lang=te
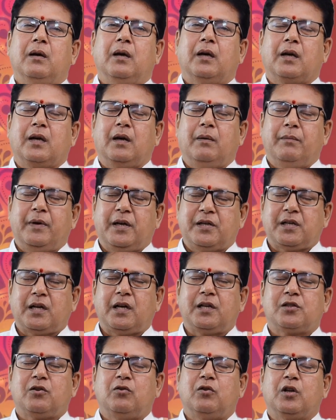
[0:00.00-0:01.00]
అనగా
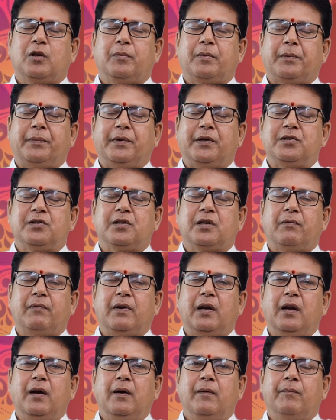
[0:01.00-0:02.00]
మేషరాశిలోనికి ప్రవేశించడం
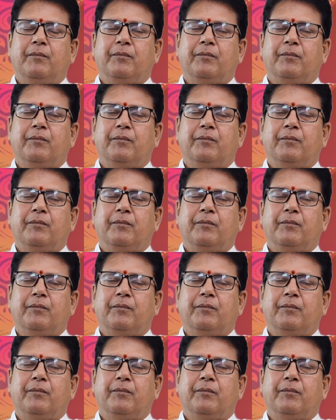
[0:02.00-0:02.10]
వల్ల